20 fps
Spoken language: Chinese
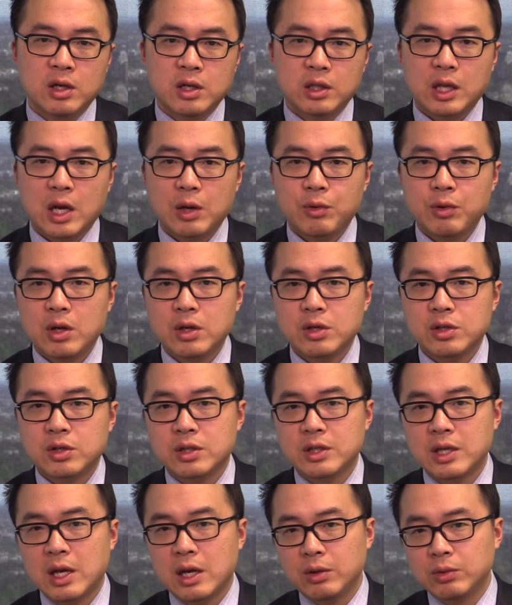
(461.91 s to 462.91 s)
大约
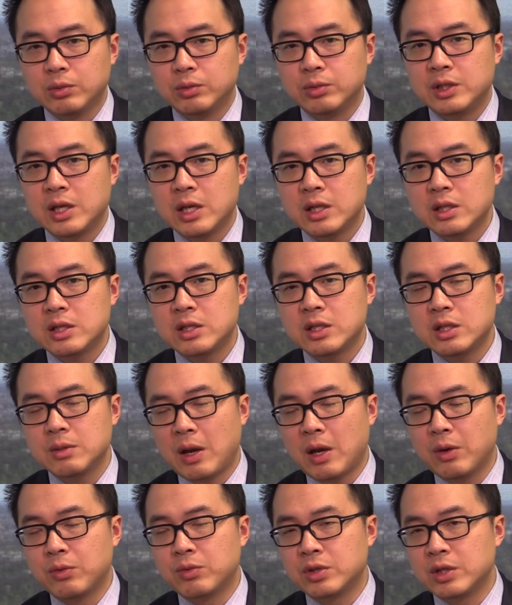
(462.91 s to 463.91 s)
是在五千四
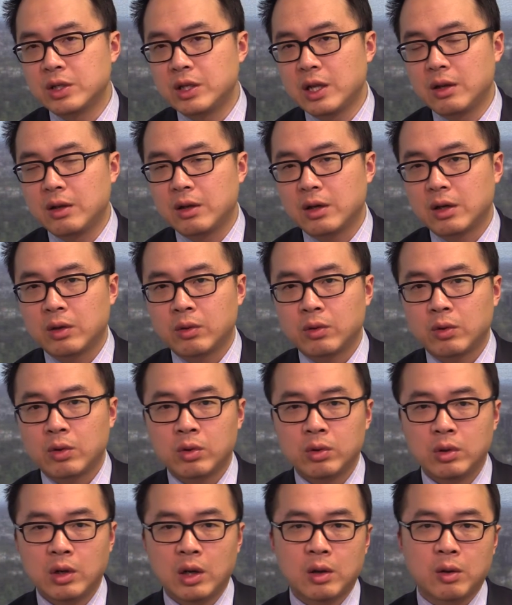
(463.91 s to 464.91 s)
百五十点
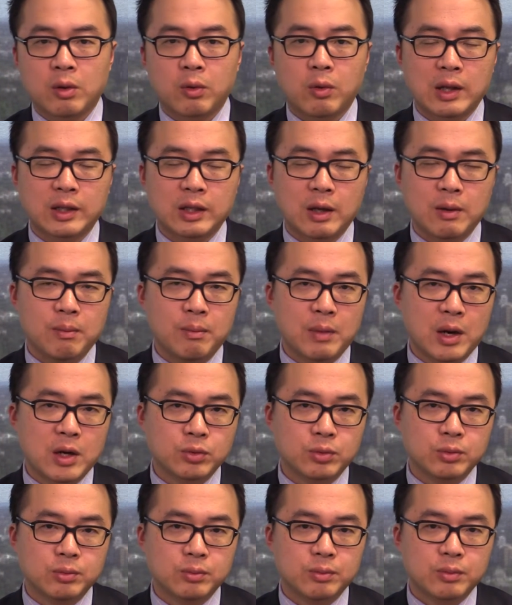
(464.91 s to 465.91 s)
空呃挂单买入，